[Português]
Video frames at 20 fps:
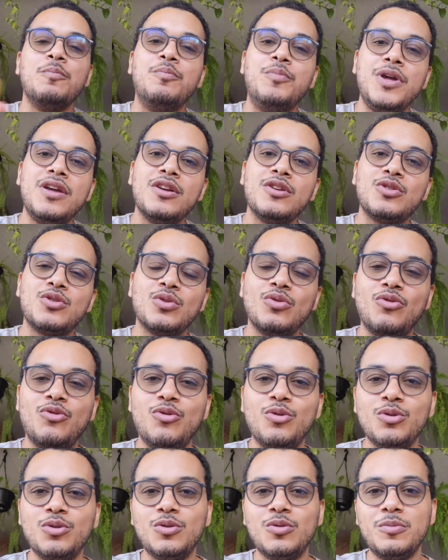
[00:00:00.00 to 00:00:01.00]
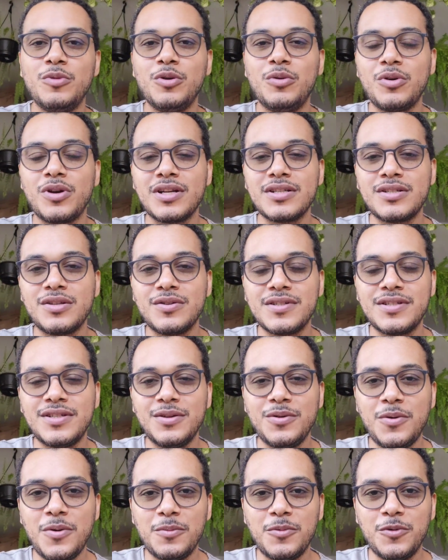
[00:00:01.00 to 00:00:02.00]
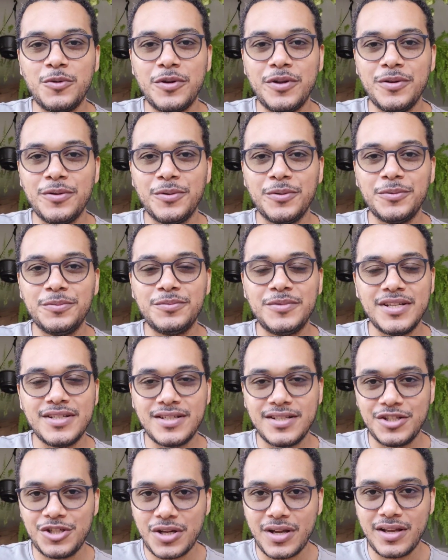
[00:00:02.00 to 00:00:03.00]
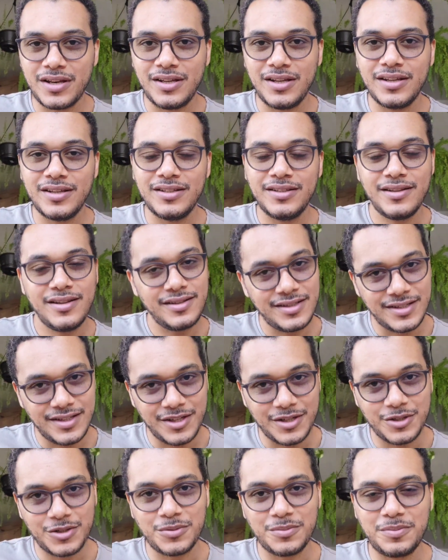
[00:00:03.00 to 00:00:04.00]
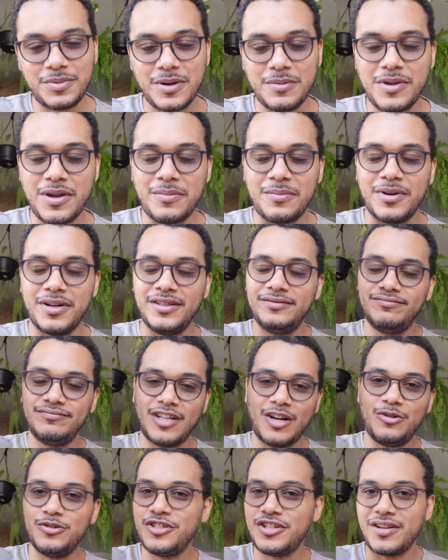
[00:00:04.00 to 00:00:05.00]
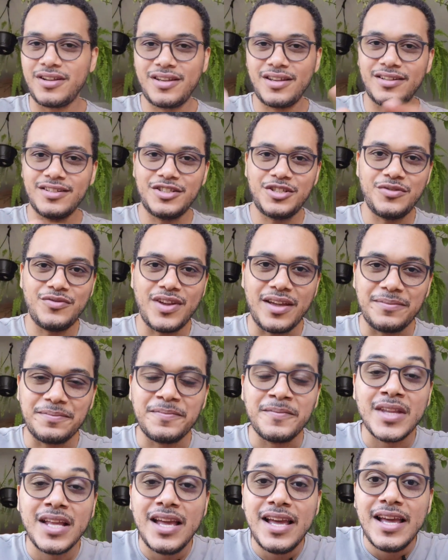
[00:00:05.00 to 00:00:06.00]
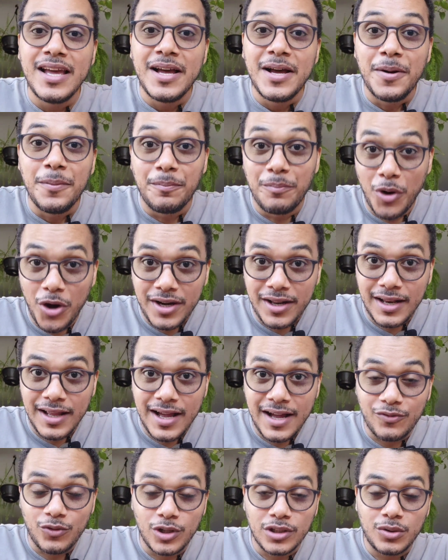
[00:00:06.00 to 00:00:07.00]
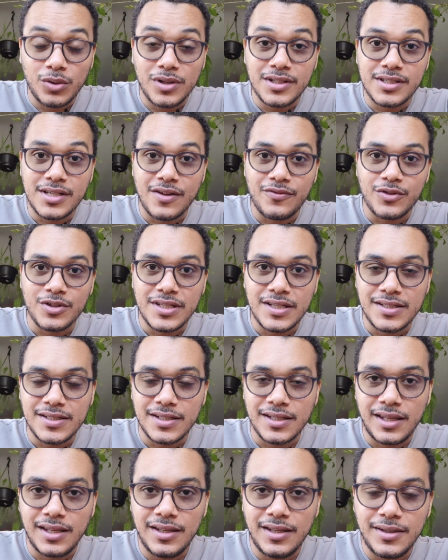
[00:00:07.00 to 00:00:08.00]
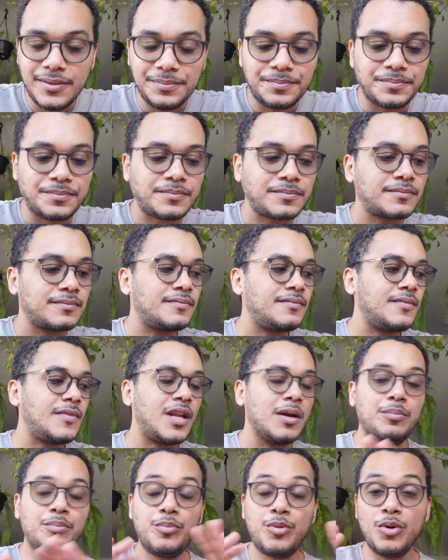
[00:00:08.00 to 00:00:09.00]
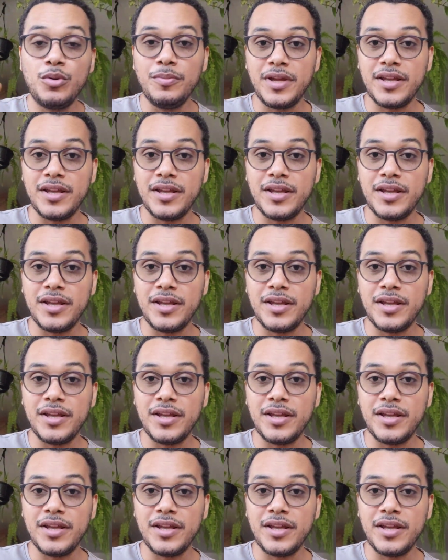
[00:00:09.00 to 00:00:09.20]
Beijo do fundo do meu coração, assim como eu desejaria e desejo para minha mãe, aonde é que ela estiver. Bora lá, vou atualizar vocês aqui pro